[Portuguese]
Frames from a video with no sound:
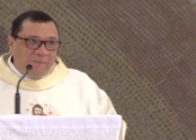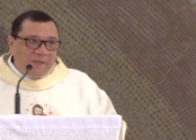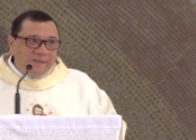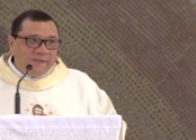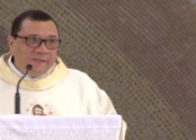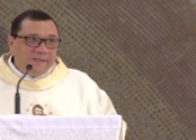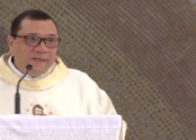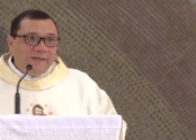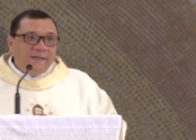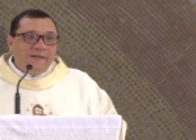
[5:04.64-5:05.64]
e irmãs.
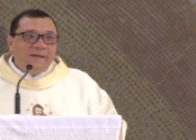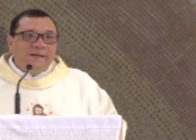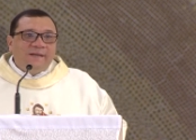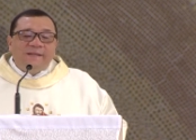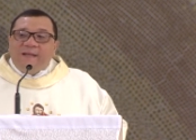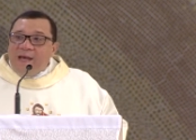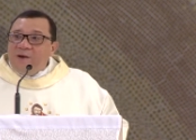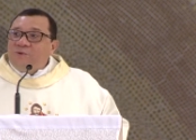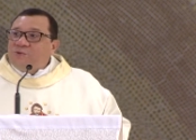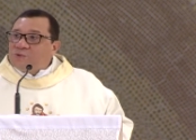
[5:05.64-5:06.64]

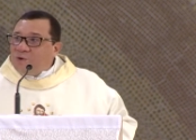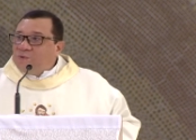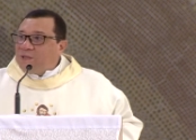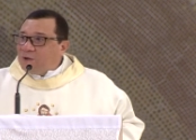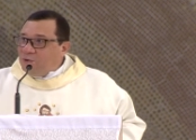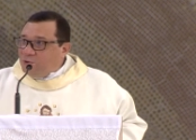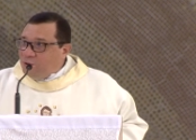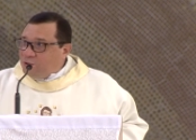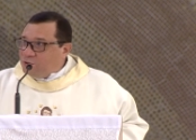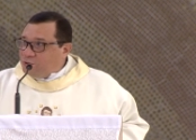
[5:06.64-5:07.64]
Deus conta
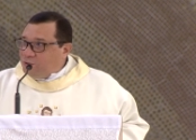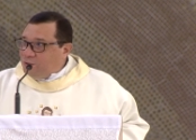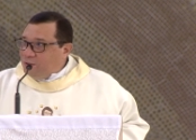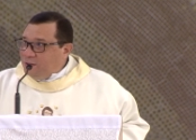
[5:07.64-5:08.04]
conosco.